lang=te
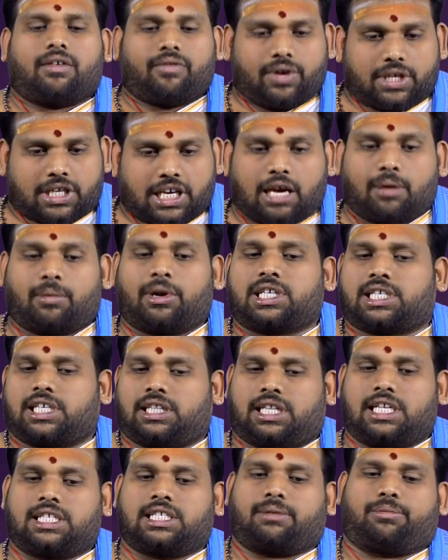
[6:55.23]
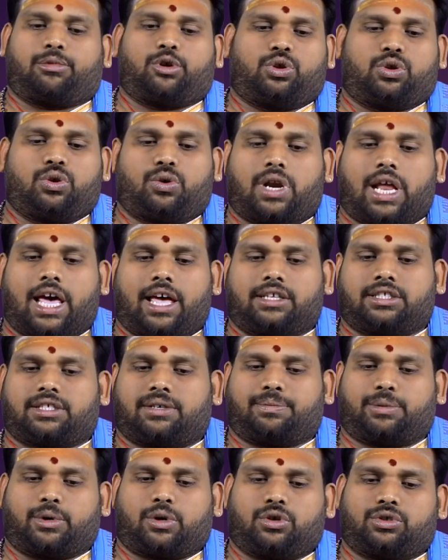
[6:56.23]
విజయములు సిద్ధించబోతూ ఉన్నాయని
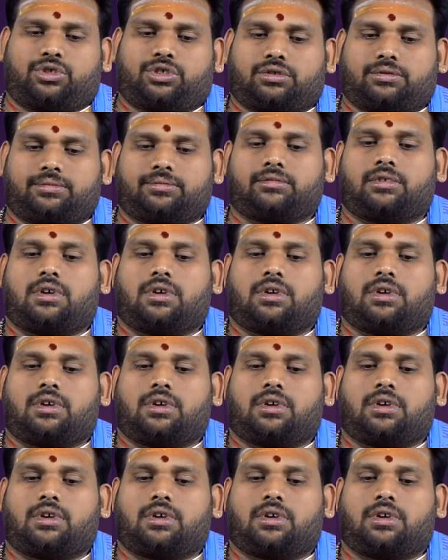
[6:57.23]
చెప్పుకోవచ్చు